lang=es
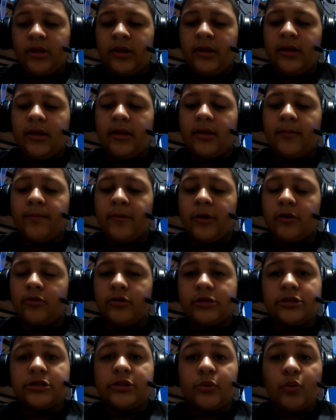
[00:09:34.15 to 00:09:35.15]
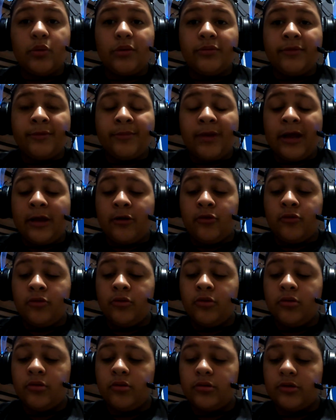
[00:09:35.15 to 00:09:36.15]
Ah, pero no es que se vuelve malo,
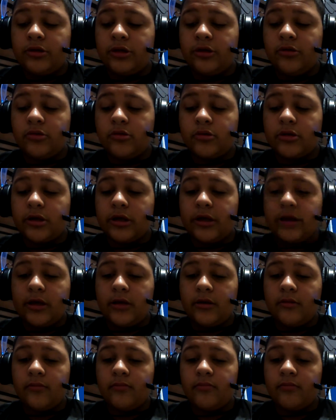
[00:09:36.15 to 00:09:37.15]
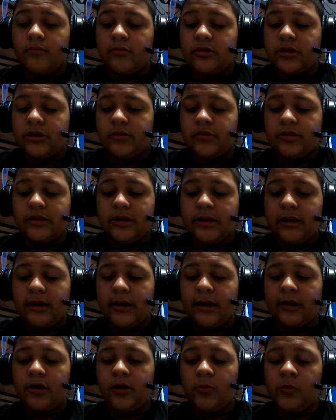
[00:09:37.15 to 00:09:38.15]
sino que
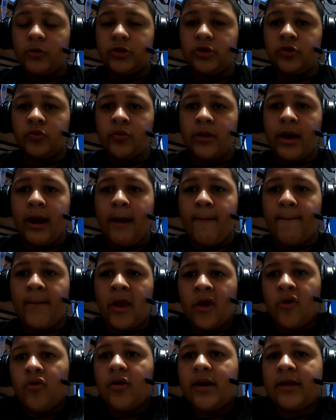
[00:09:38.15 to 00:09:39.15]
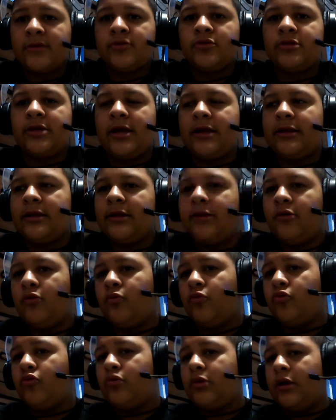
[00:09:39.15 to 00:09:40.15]
se, es como si tuviera mejoras, o sea,
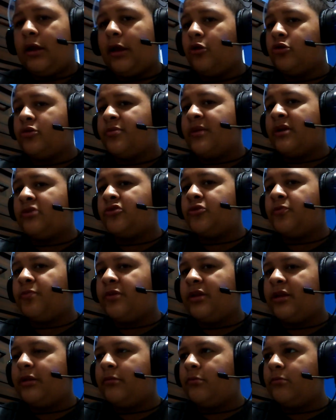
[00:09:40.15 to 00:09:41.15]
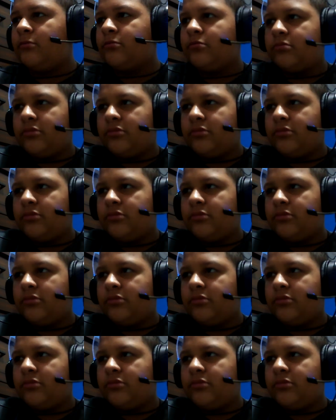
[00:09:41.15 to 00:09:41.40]
tiene, eh, los versos pueden